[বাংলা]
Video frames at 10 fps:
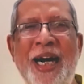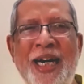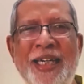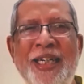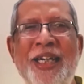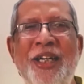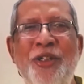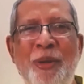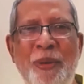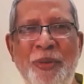আর
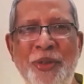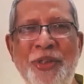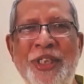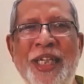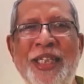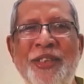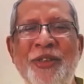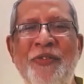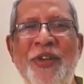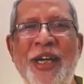সভাপতই ছিলেন
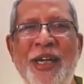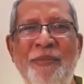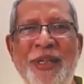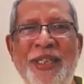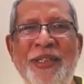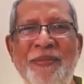জুলফিকার আহমেদ